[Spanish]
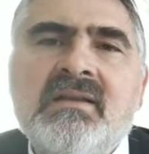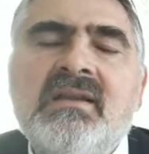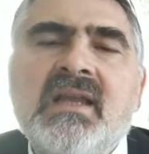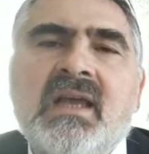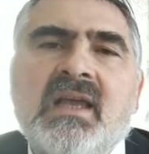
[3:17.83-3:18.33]

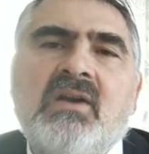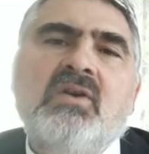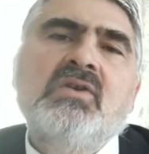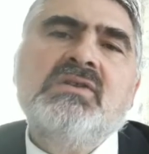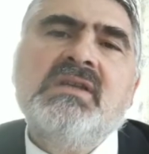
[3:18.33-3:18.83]

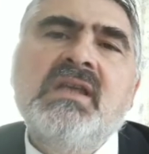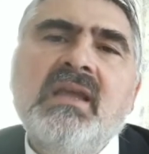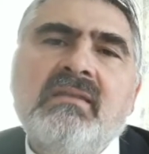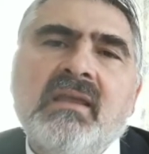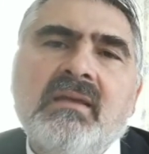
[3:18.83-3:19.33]
dijeron lo
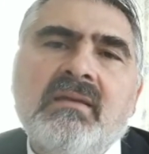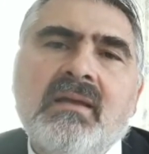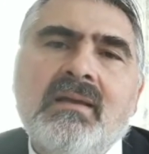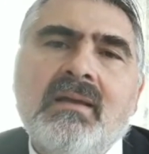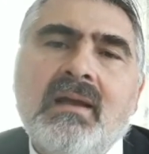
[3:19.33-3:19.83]
siguiente,
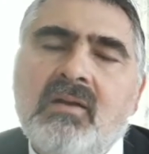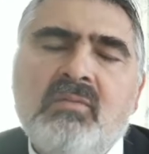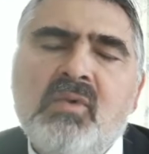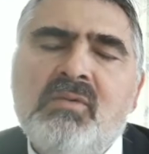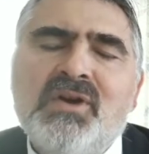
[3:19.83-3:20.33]
algo
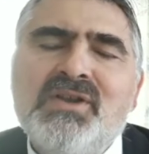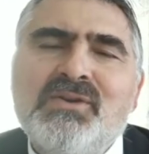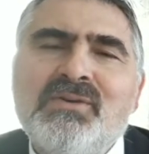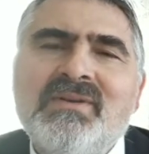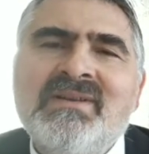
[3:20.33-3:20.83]
muy
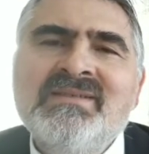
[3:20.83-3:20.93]
bonito.